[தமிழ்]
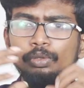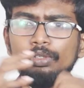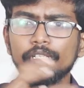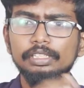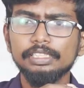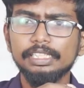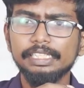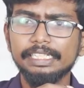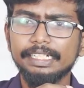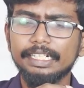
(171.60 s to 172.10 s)

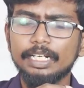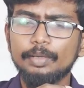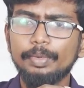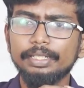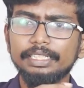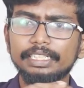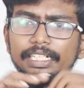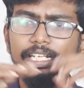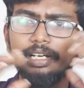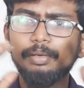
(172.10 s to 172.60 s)
குற்றச்சாட்டு என்னன்னு
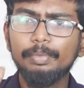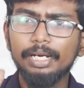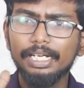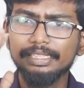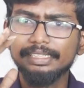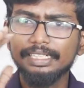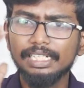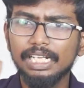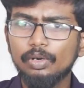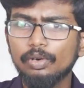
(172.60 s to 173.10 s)
பார்த்தீங்கன்னா
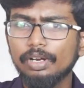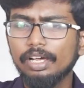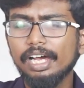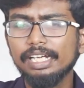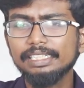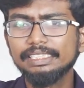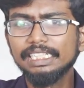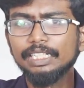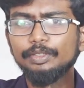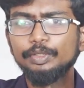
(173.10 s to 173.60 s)
பாஜகவோட
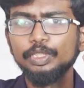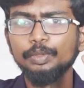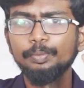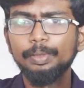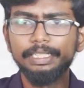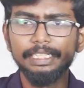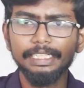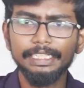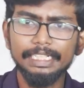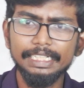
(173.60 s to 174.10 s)
ஆட்சியில் வந்து
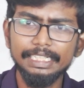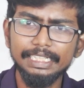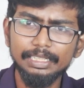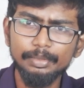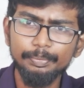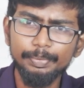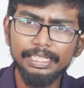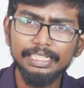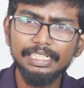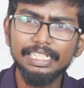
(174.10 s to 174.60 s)
பார்த்தீங்கன்னா
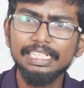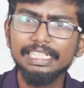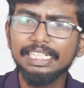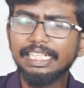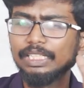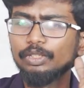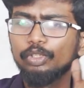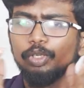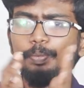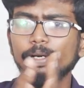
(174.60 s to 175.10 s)

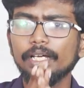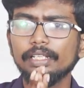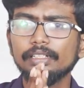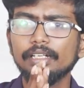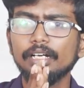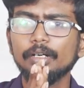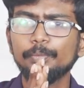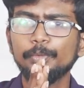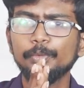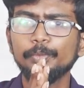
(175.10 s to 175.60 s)
பெண்களுக்கு எந்த ஒரு
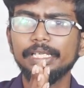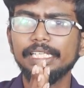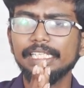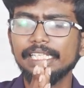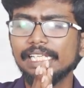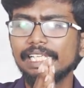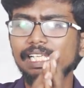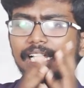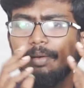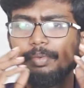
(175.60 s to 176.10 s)
பாதுகாப்புமே
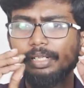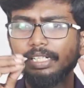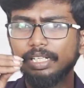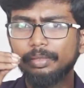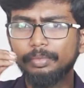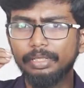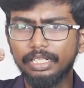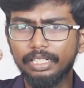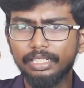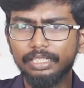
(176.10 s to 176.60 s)
இல்லை
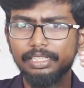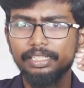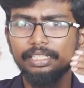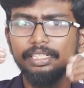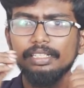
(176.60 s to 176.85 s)
அப்படின்ற மாதிரியான